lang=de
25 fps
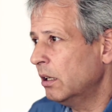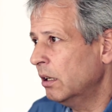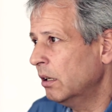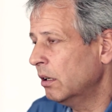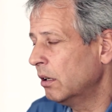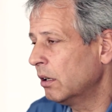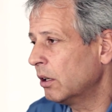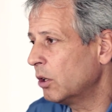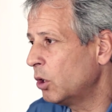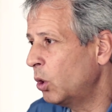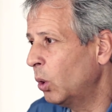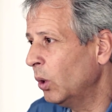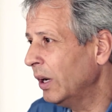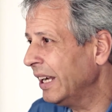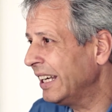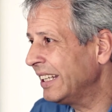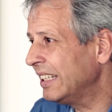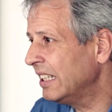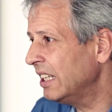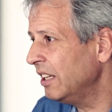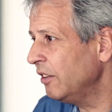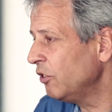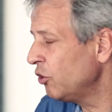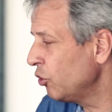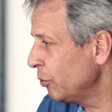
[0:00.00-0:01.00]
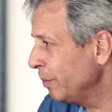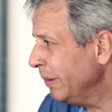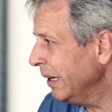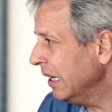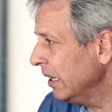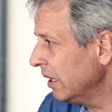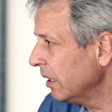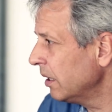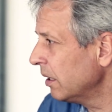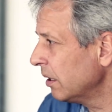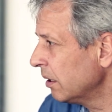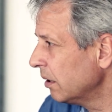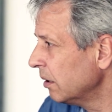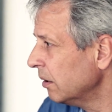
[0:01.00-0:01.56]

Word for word: äh, kollektiv spielt,